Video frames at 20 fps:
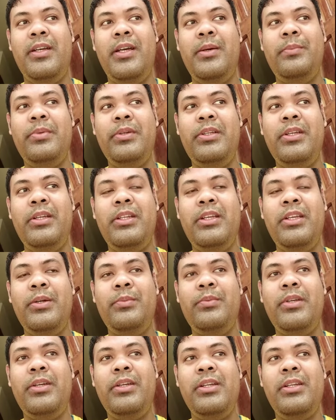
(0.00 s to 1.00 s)
after the day
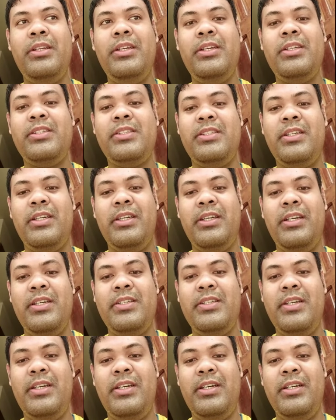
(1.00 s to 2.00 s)
of the release uh,
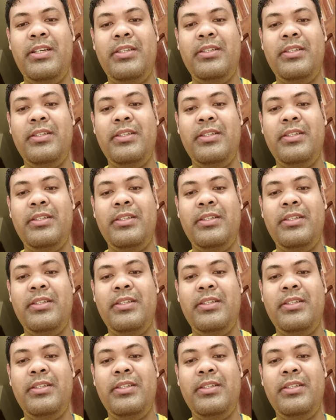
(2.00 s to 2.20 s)
sa